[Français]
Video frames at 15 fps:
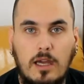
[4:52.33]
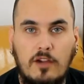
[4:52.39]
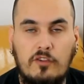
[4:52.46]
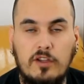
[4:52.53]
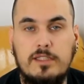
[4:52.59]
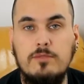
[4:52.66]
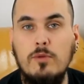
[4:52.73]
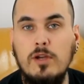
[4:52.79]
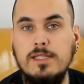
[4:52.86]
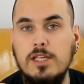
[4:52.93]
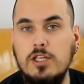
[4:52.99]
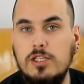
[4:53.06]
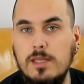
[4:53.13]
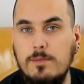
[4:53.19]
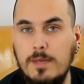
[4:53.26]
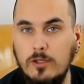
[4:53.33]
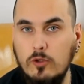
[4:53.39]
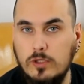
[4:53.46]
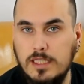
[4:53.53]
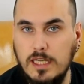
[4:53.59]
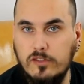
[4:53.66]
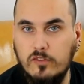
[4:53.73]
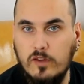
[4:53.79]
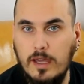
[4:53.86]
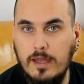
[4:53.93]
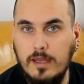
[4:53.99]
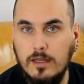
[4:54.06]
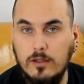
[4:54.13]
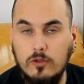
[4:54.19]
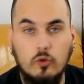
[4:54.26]
Effectivement, il s'agissait bien de quatre
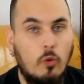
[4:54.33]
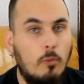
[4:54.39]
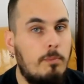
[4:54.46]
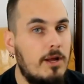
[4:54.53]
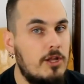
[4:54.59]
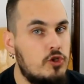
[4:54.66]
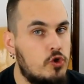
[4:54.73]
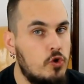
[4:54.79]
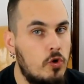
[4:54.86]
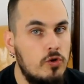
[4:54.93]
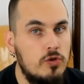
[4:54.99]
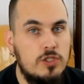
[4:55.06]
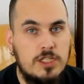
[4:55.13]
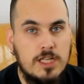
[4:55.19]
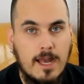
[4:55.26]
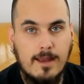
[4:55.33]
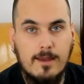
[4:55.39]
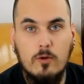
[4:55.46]
frères, non pas Joe, Jack,